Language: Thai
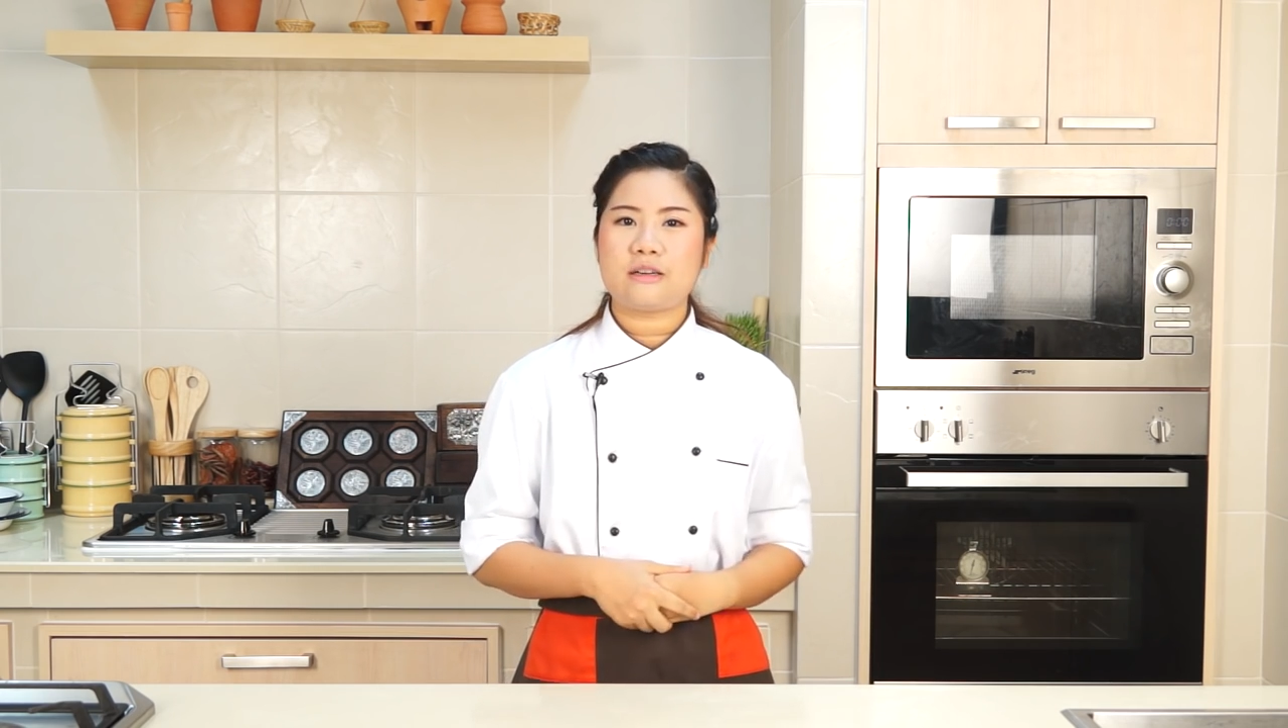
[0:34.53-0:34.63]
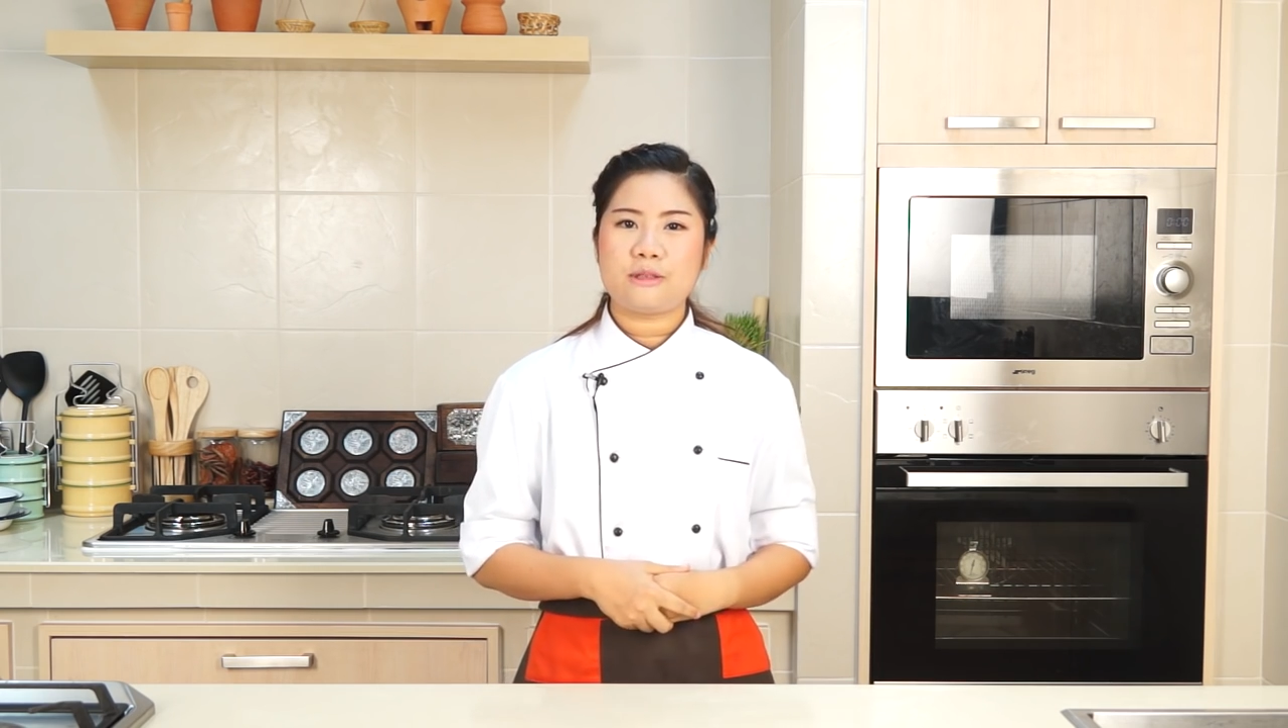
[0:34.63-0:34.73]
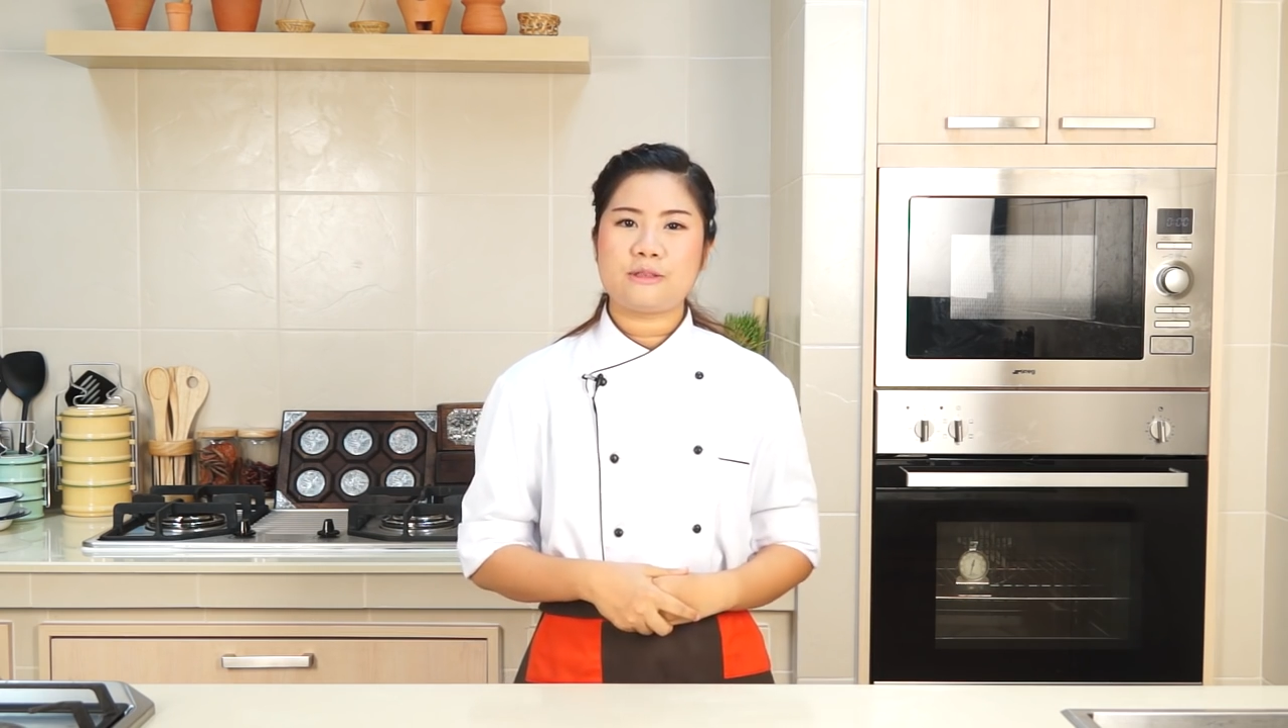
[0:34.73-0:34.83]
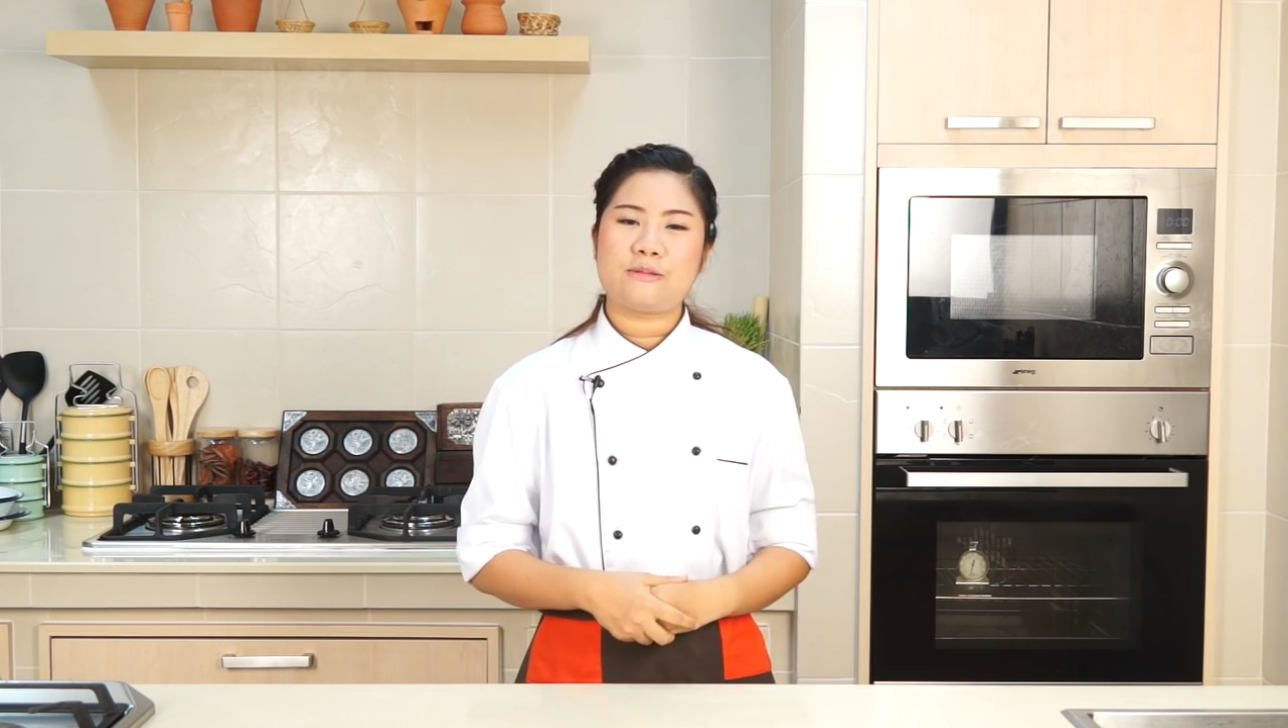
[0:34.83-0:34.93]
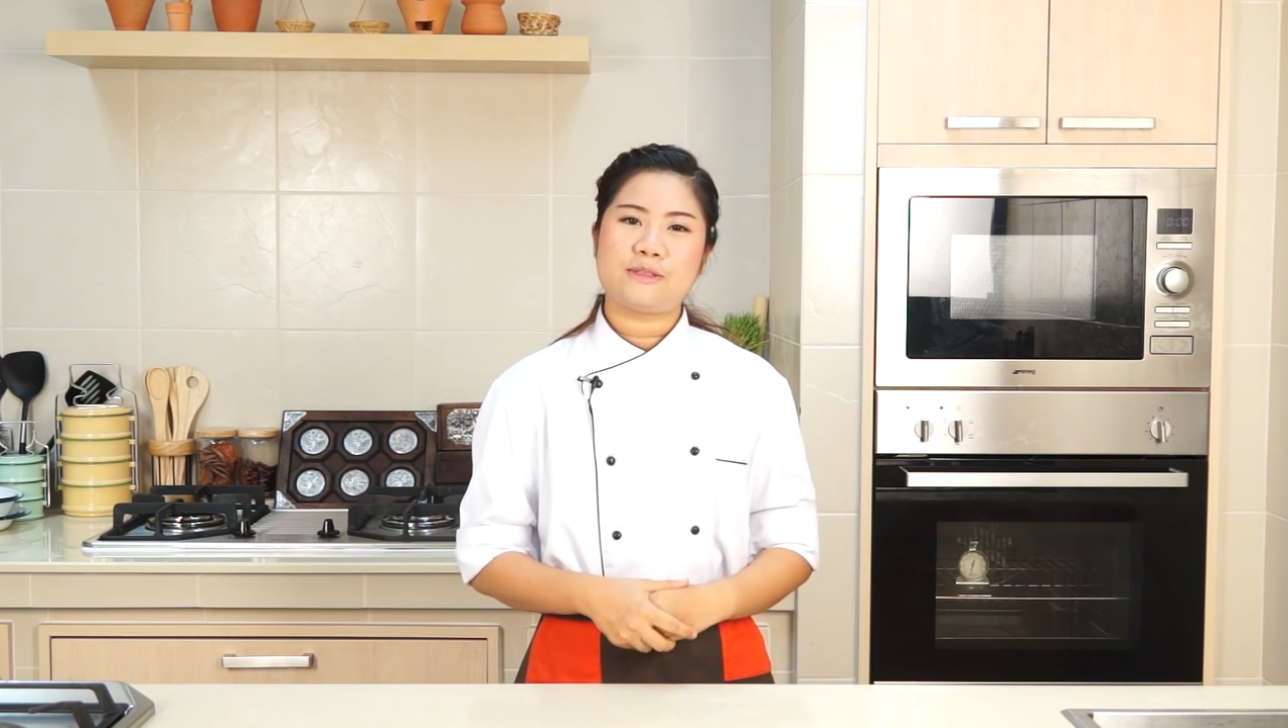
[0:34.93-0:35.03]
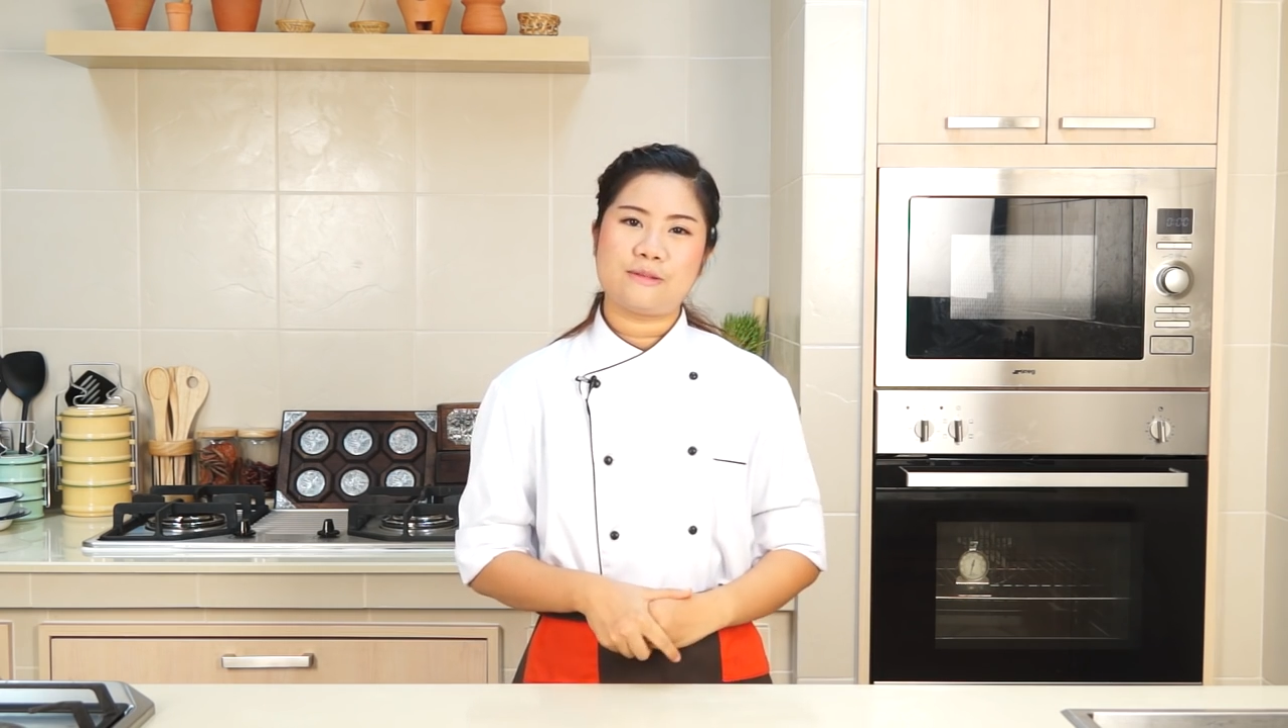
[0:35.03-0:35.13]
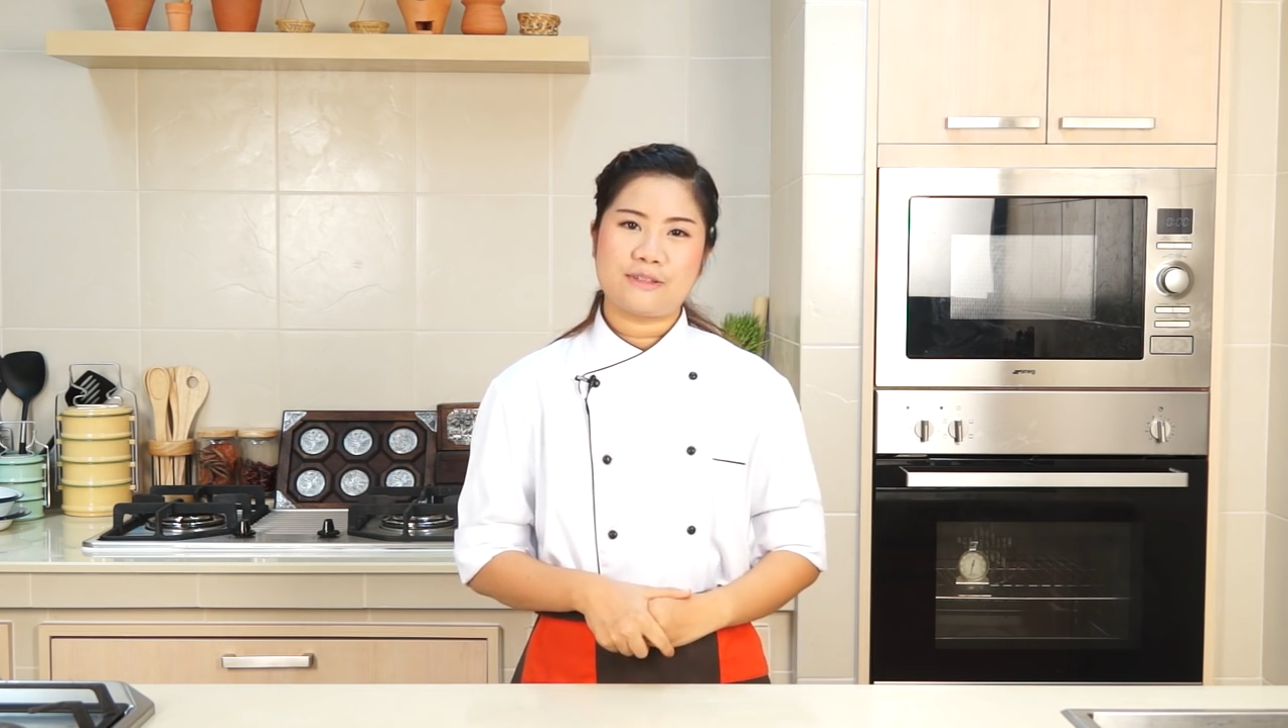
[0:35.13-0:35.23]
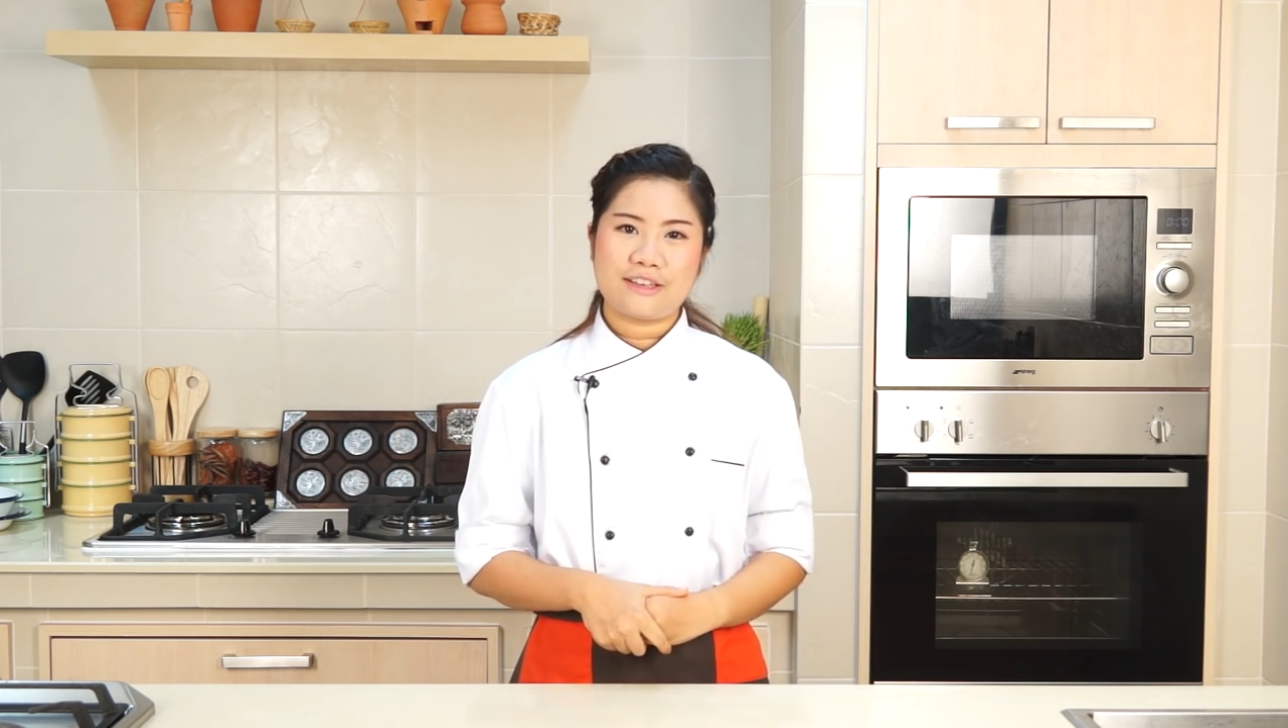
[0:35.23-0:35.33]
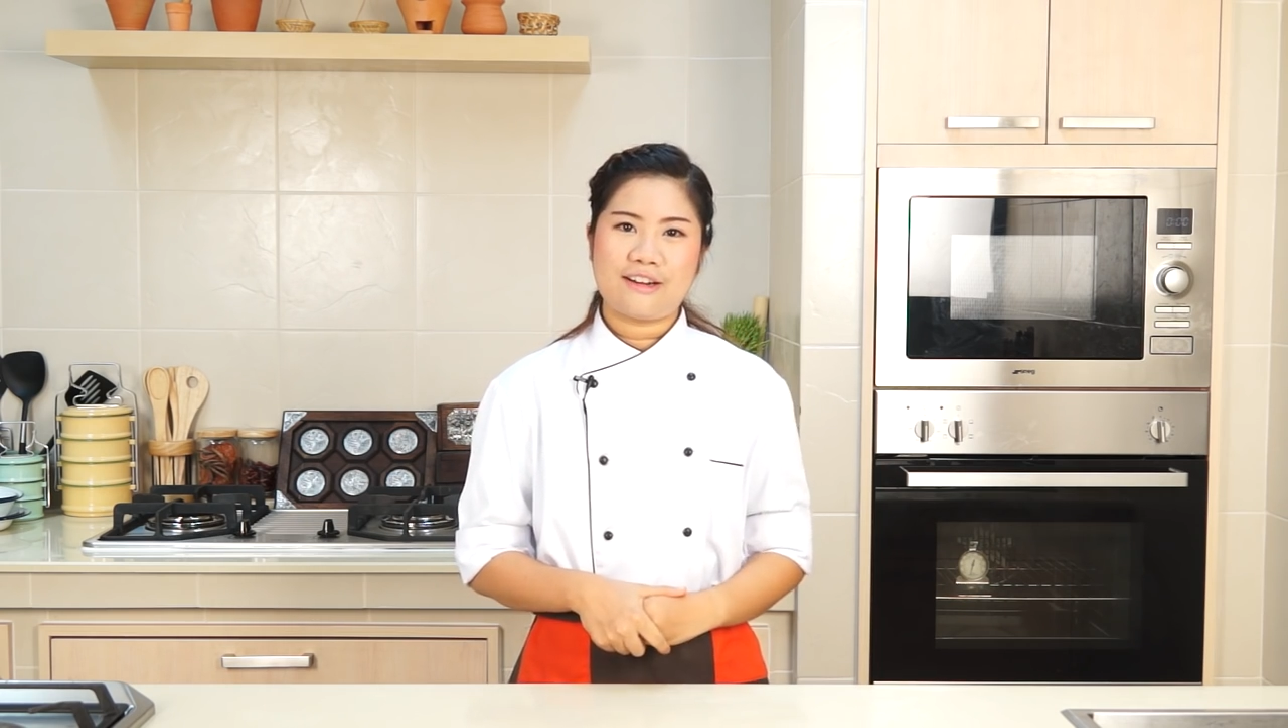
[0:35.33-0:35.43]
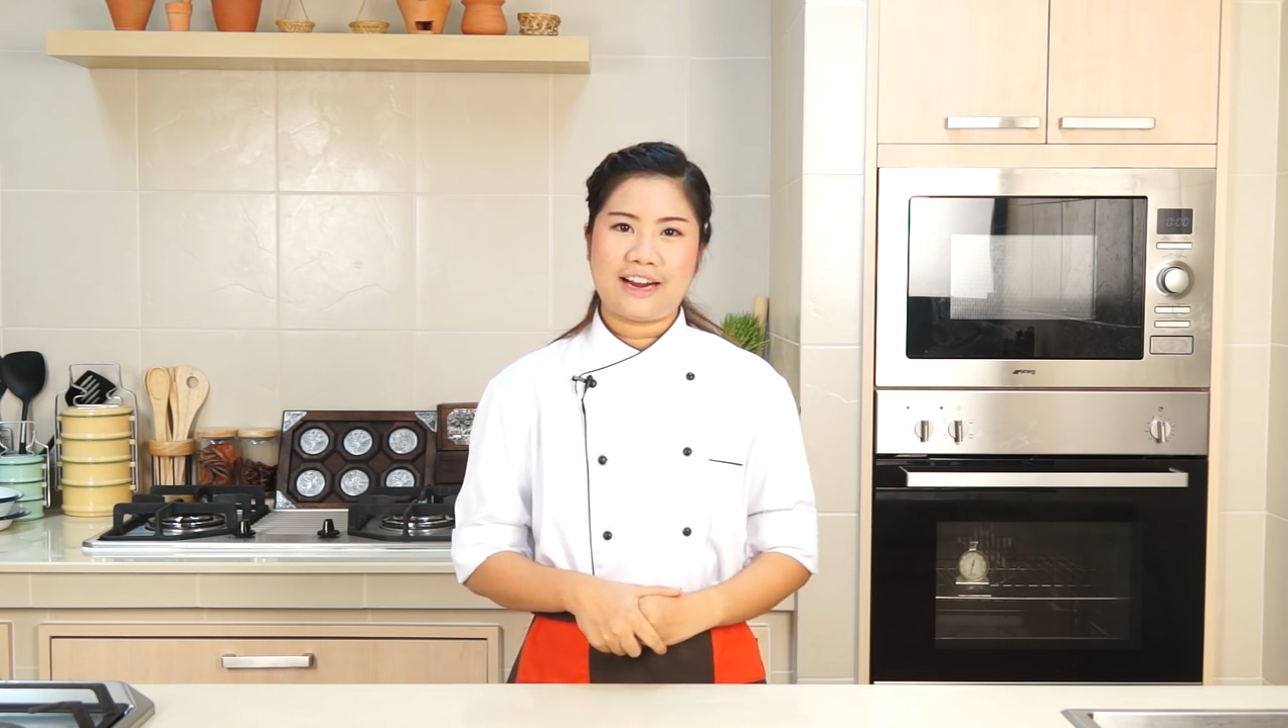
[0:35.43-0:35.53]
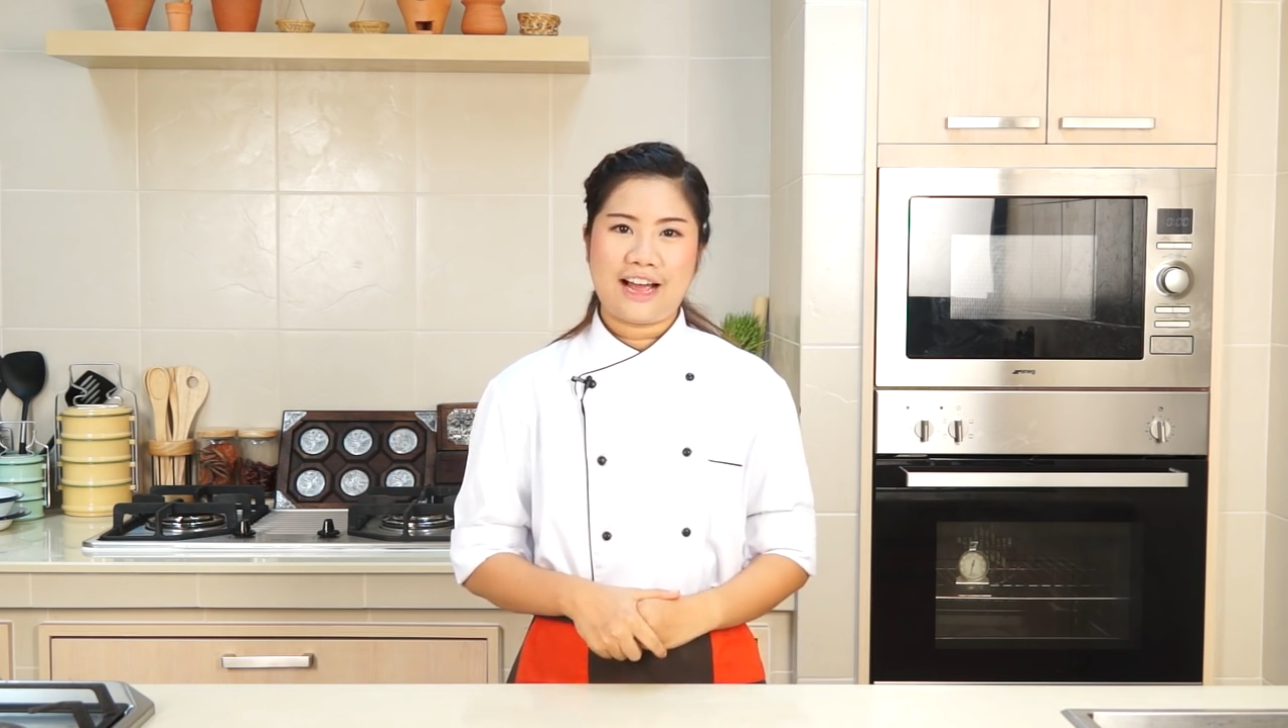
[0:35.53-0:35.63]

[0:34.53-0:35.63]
เราไปดูส่วนผสมกันก่อน